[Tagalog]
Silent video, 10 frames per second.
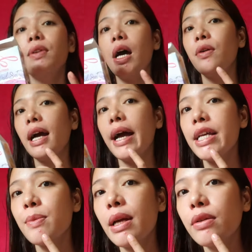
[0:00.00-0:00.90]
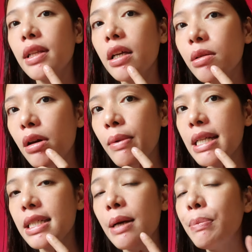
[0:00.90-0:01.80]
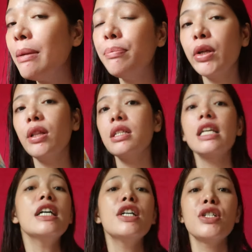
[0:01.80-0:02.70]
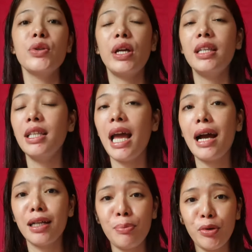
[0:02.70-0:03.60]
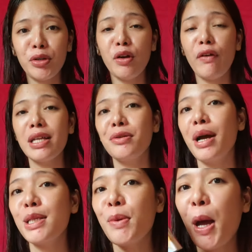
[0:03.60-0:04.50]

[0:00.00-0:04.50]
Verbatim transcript: As of now guys, meron tayong labas na pimples. So, hindi acne prone yung face ko guys.